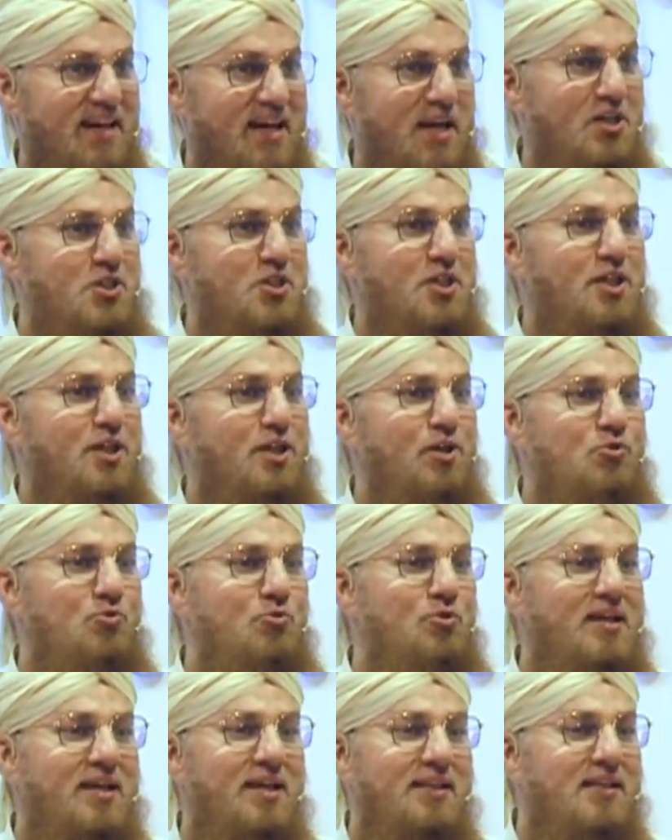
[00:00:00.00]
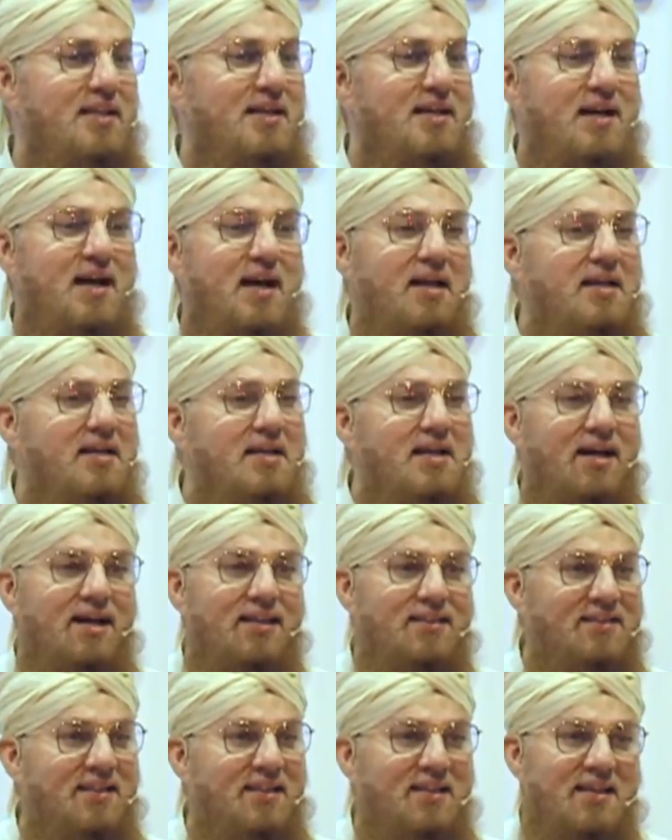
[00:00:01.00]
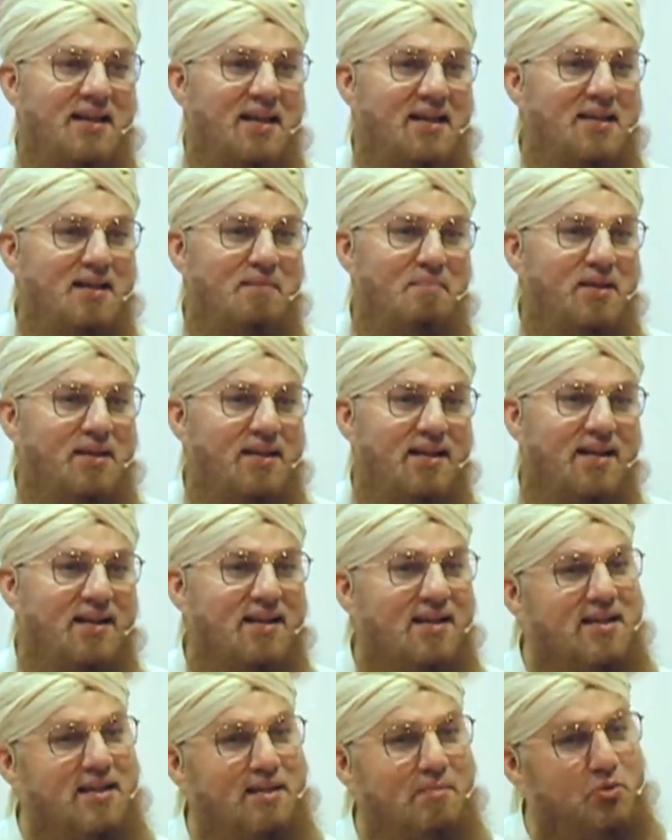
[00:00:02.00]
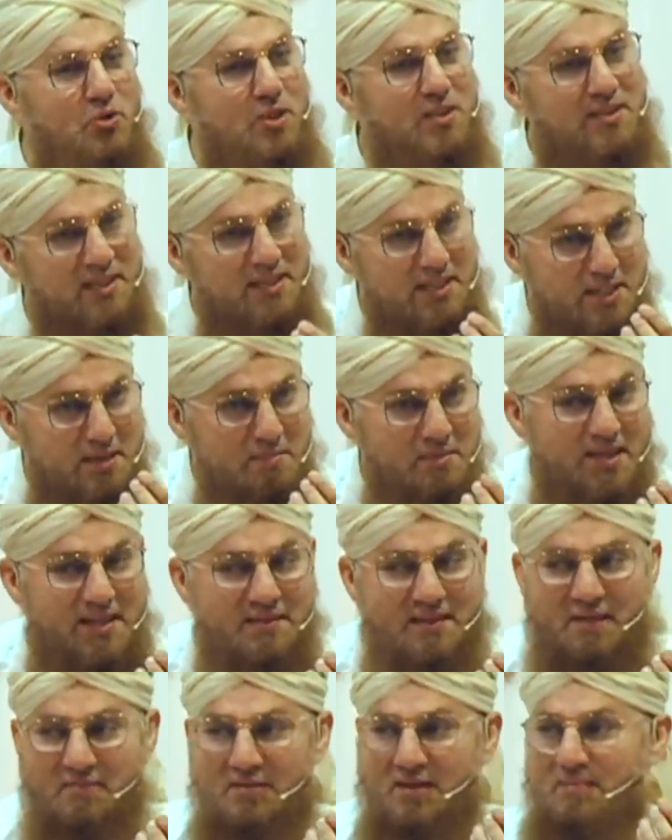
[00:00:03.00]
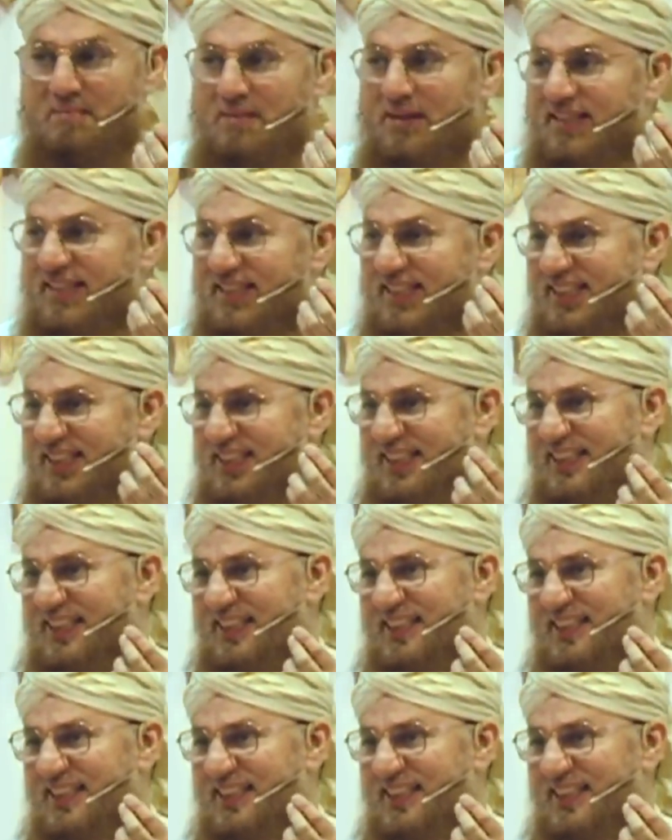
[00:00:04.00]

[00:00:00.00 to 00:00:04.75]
आशिक रसूल कहता है खाली हाथ नहीं आया मेरे आका ने मुझे दलील भी अता फरमाई है